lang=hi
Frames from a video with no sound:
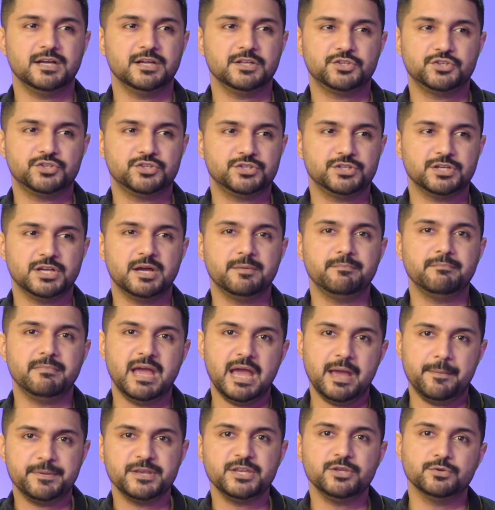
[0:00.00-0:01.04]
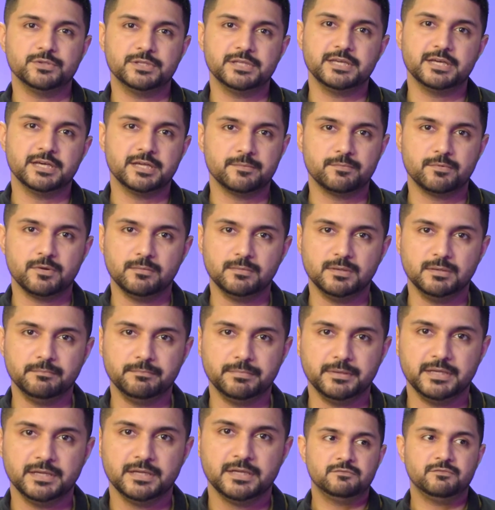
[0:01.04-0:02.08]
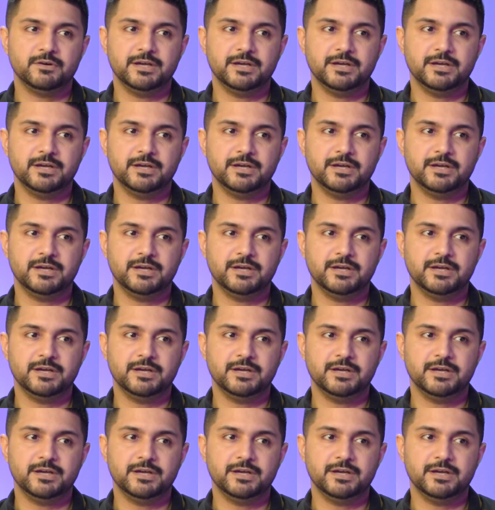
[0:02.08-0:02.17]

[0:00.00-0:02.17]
अच्छा मैप नहीं होता है प्रॉब्लम पे